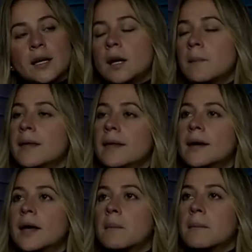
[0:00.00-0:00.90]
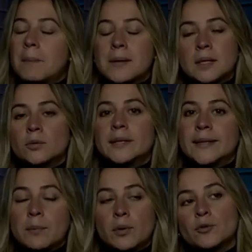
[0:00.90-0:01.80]
En la medida que va pasando el
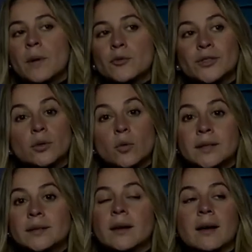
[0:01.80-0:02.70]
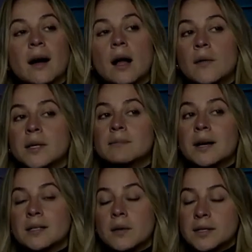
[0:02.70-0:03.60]
tiempo nos vamos dando cuenta que cada vez
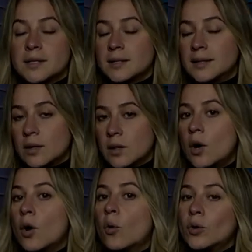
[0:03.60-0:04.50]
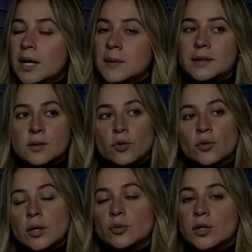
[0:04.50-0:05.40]
más se va a necesitar una alimentación,
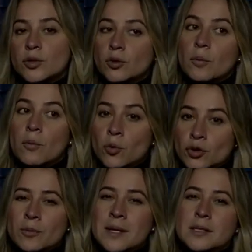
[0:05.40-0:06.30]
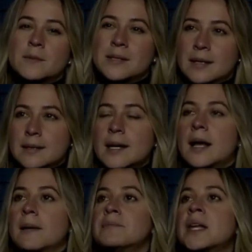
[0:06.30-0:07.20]
una nutrición mucho más
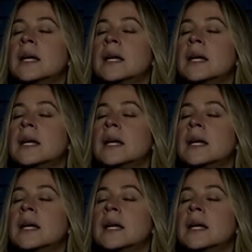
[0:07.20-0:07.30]
especializada.